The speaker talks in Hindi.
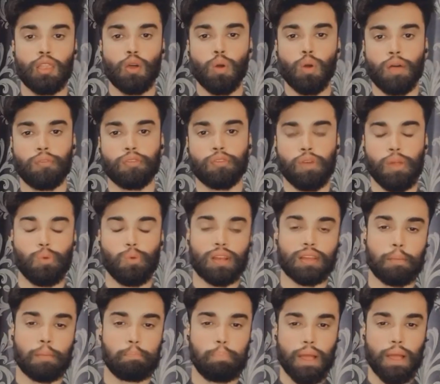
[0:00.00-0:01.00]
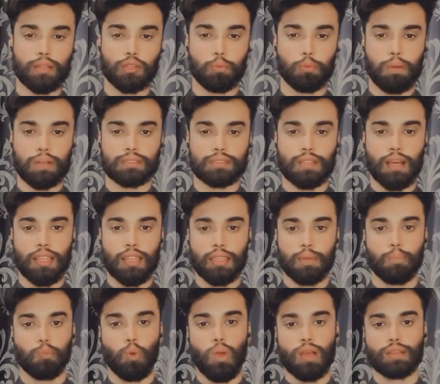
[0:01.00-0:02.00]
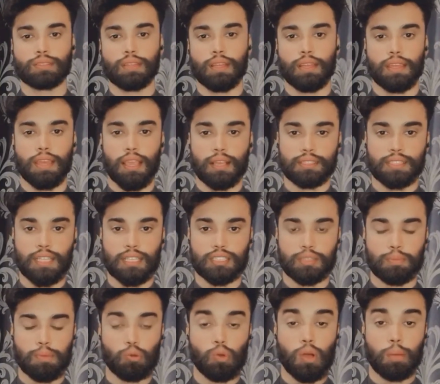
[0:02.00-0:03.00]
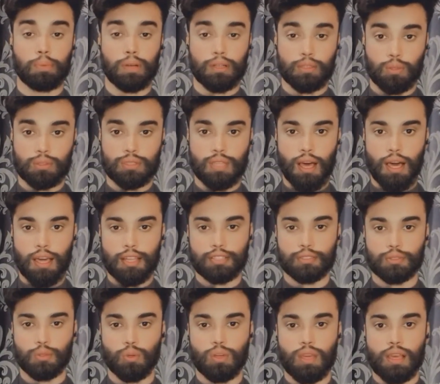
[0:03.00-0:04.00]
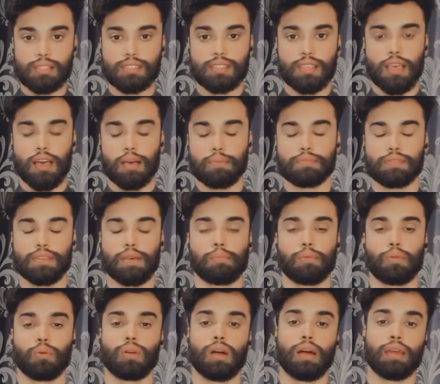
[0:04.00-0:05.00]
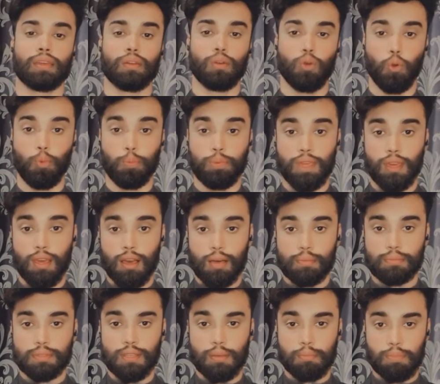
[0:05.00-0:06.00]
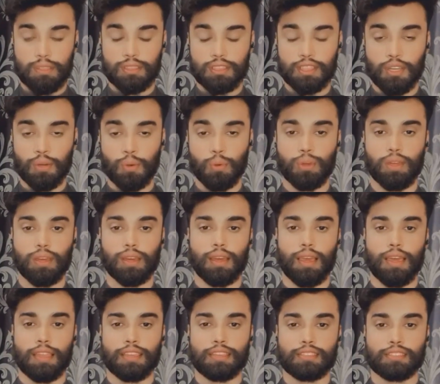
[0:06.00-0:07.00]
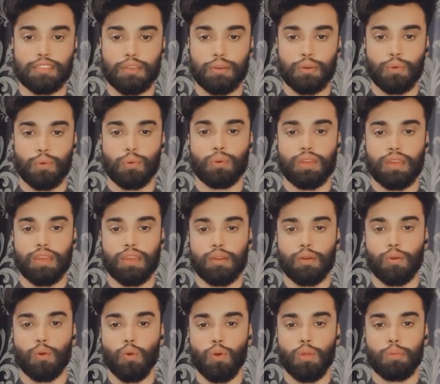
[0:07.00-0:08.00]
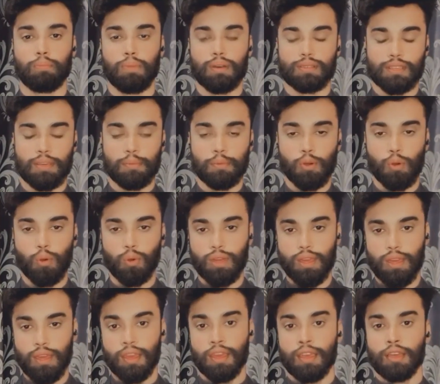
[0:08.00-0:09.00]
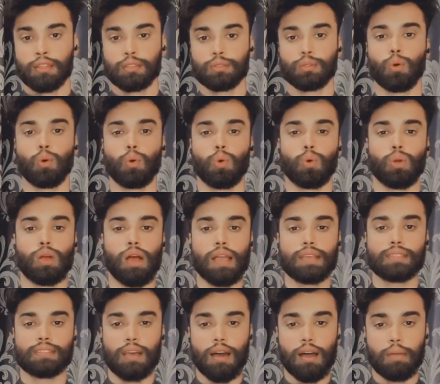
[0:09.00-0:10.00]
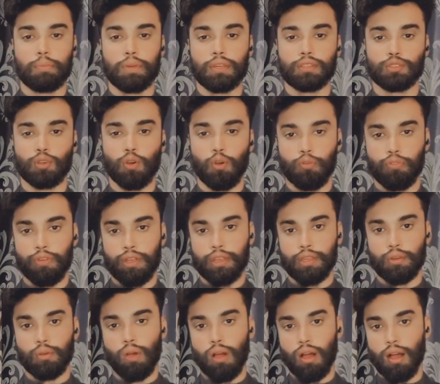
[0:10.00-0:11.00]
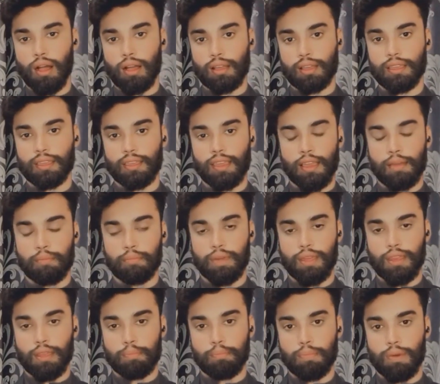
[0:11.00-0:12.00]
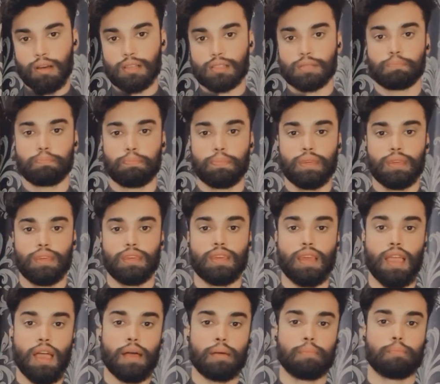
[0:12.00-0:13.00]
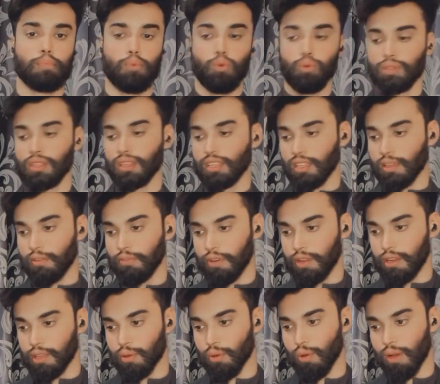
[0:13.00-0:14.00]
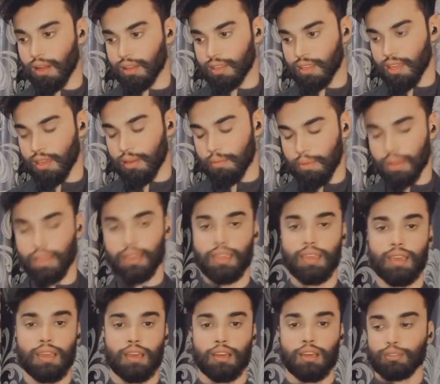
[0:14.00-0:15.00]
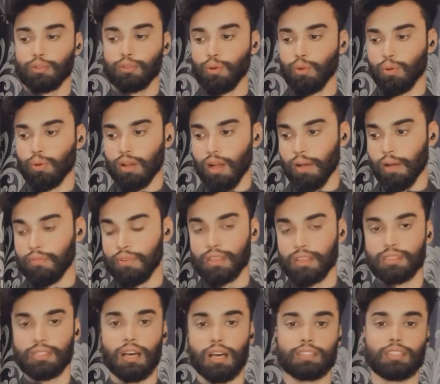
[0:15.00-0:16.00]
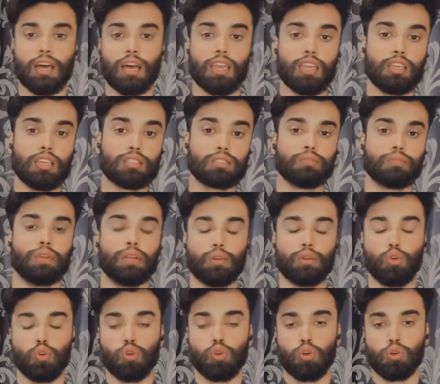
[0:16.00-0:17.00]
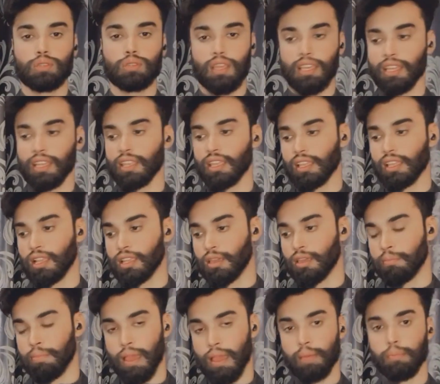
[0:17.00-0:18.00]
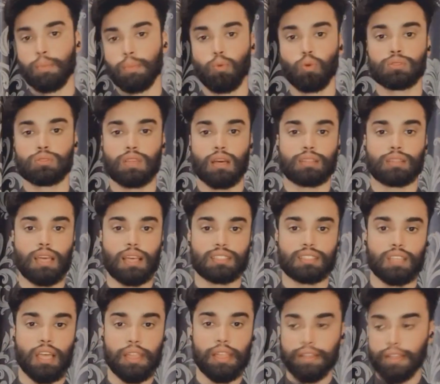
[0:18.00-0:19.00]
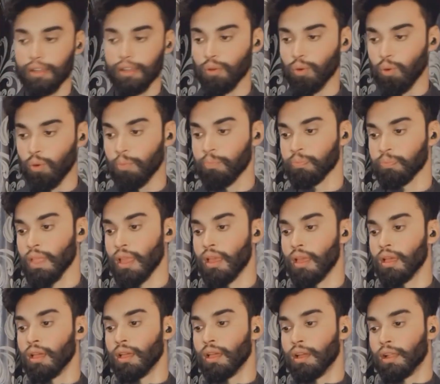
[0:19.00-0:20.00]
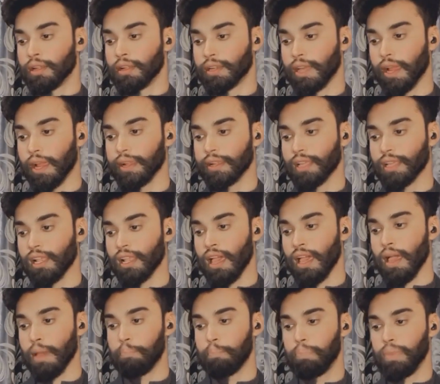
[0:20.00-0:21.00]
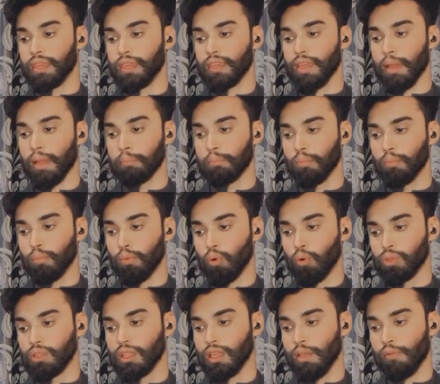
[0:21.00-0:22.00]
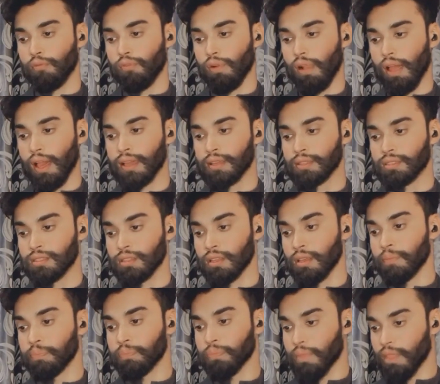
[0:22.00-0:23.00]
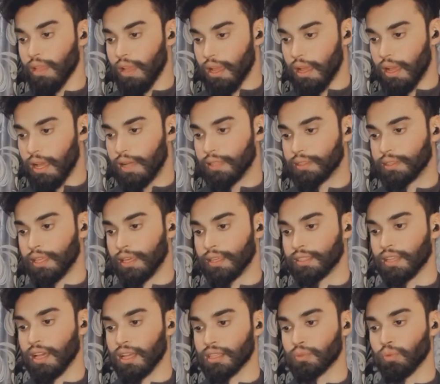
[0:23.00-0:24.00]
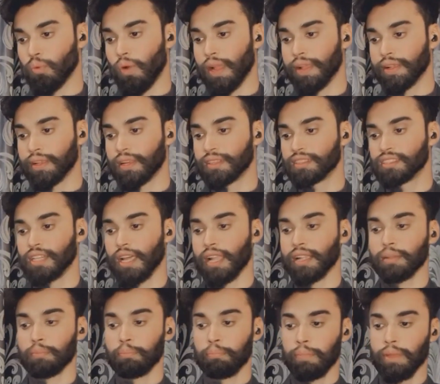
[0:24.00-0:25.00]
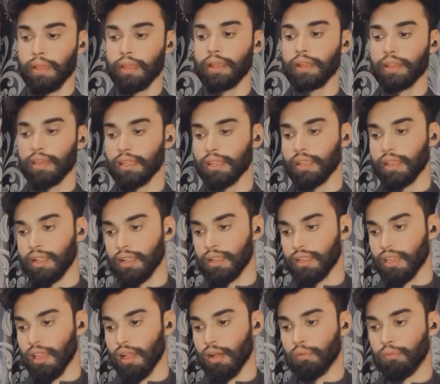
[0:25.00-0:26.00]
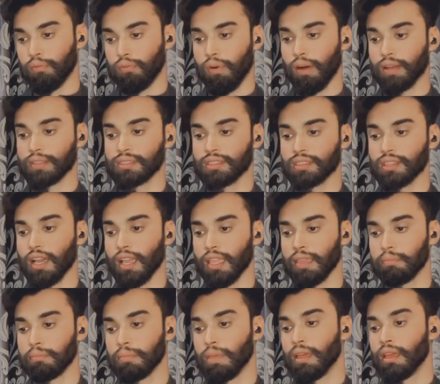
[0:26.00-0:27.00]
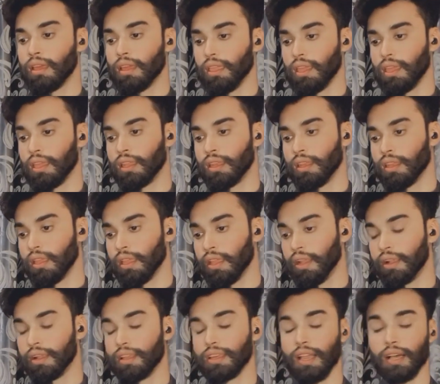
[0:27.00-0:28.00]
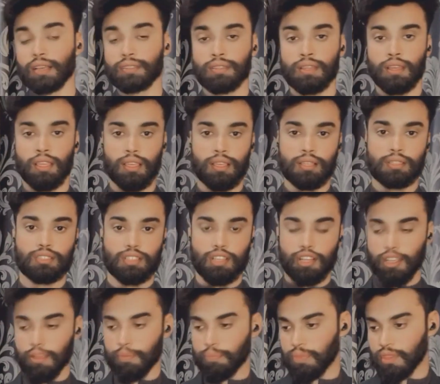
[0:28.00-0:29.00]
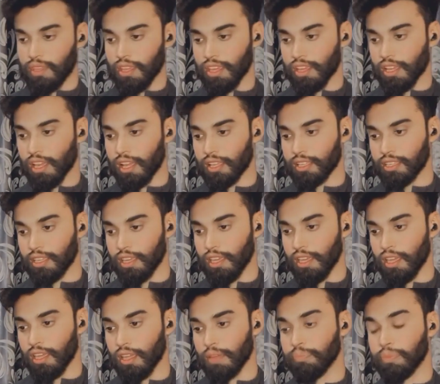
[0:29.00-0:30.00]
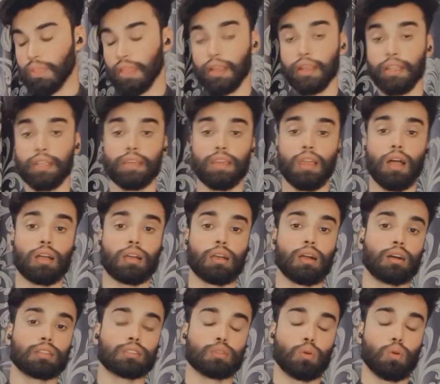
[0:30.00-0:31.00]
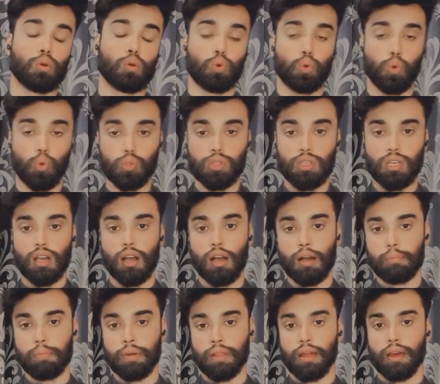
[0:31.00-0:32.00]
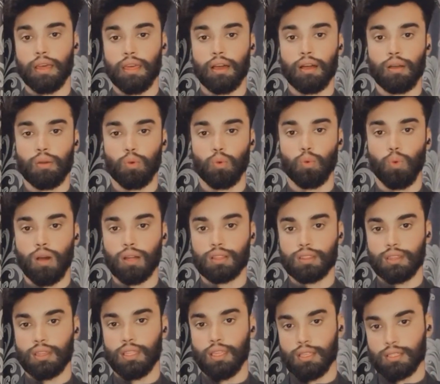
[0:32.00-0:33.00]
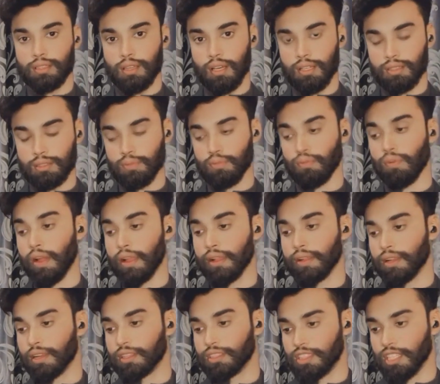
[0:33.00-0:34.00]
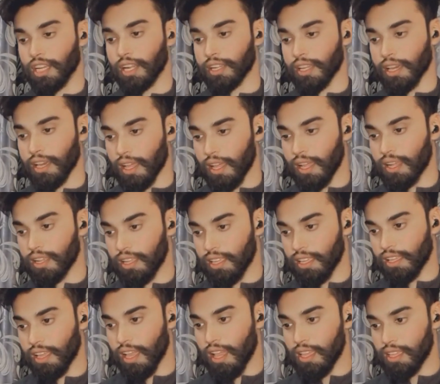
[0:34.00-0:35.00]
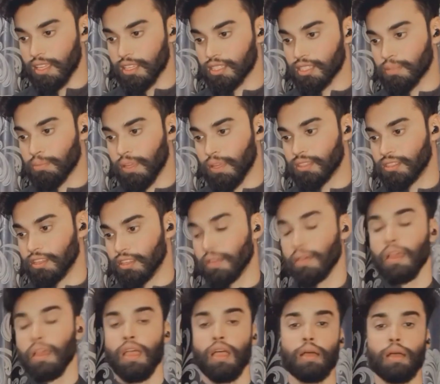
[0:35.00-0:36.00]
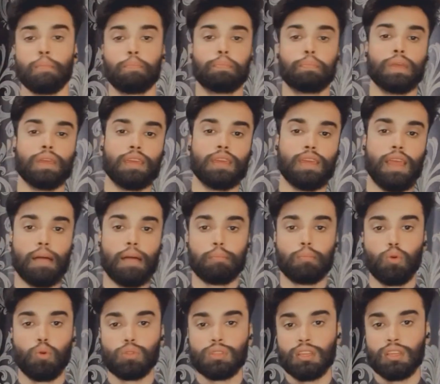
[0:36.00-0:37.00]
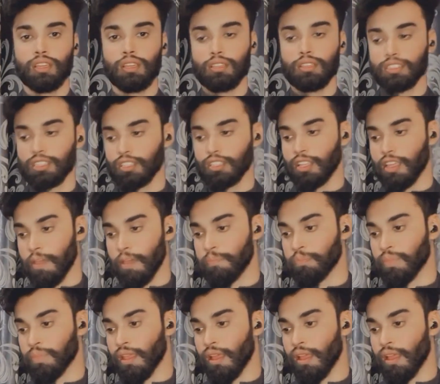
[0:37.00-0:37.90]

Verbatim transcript: हेलो एवरीवन वेलकम बैक टू पाकिस्तानी बॉयज रिएक्शंस में हूँ आपका दोस्त हारिस तो कैसे हैं आप सब लोग आई होप कि आप सब अच्छे होंगे खैरियत से होंगे और मज़े में होंगे तो गाइज अभी जो वीडियो आ गई है मेरे पास पीएम मोदी की वीडियो आ गई है भाई तो काफ़ी ज़्यादा इस वीडियो को देखने के लिए मैं भी बहुत ज़्यादा एक्साइटेड हूँ टाइटल है पी मोदी फ्लाइज तेजस फाइटर जेट मेड इन इंडिया फर्स्ट टाइम इन इंडिया हिस्ट्री ठीक है ये इंडिया का जो खुद का बनाया हुआ तेजस फाइटर जेट है ठीक है इसमें जी पीएम मोदी जी ने